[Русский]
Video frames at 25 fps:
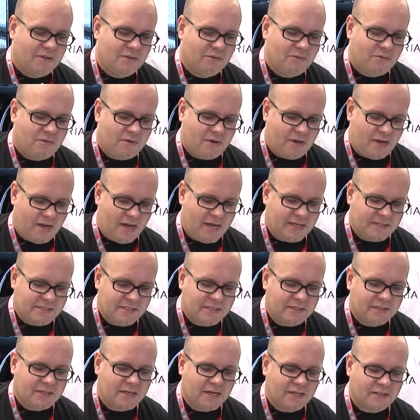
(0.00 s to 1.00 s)
Но
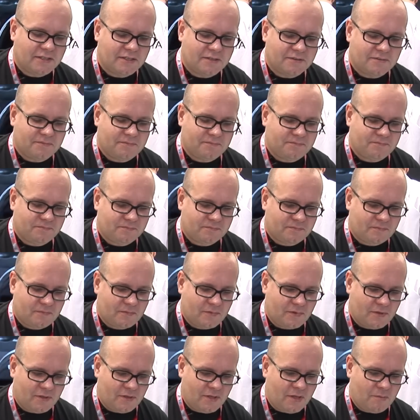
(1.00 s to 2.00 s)
один кадр
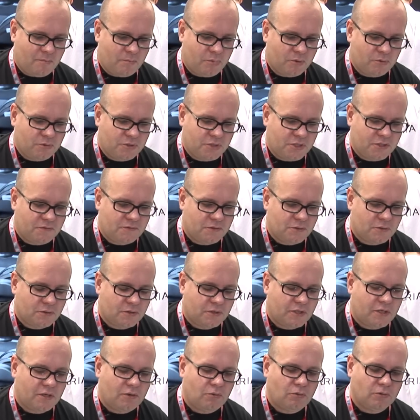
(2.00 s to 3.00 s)
нам получить
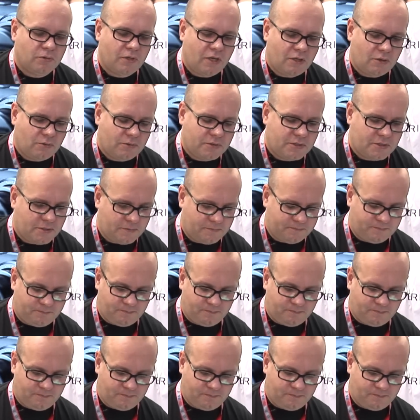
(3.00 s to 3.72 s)
все-таки удалось.